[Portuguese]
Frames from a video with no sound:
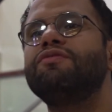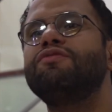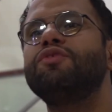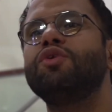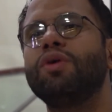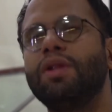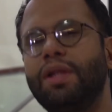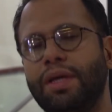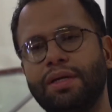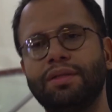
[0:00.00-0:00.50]

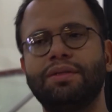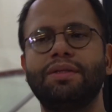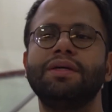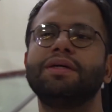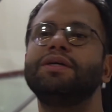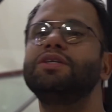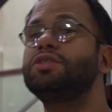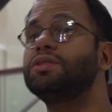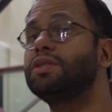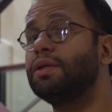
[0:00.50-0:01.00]
violenta e
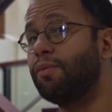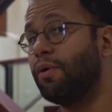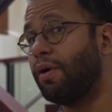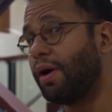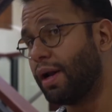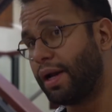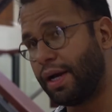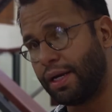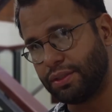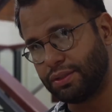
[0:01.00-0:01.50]

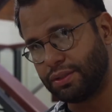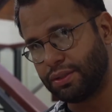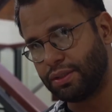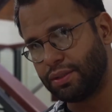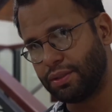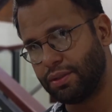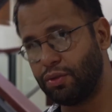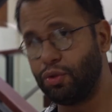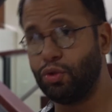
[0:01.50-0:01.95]
antidemocrática.